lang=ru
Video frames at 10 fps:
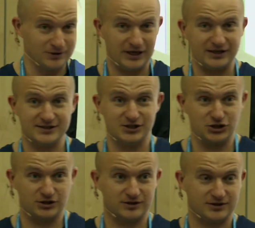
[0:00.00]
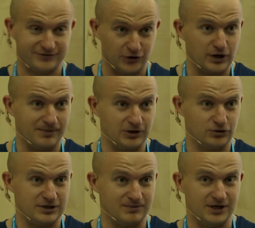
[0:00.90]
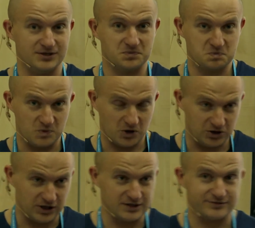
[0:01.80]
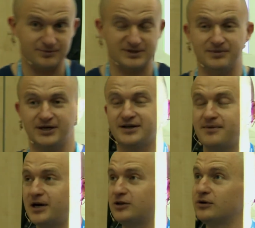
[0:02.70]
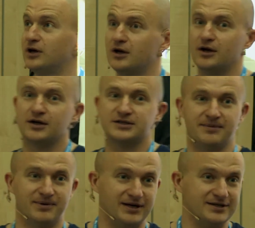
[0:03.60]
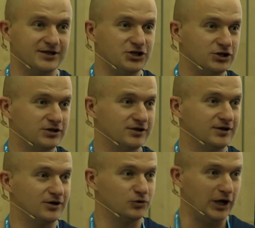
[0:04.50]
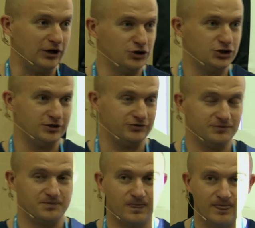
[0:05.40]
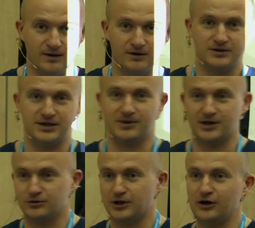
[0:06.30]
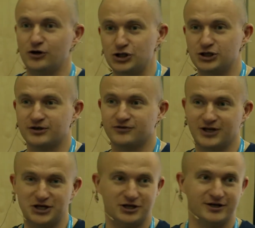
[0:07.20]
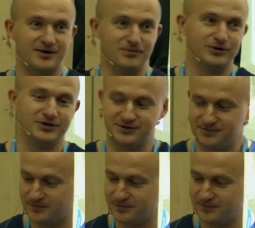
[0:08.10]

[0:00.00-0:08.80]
надо, значит, свою команду собрать. Только надо свою, собрать команду. Собрал, значит, удаленщиков – собрал удаленщиков, начали работать.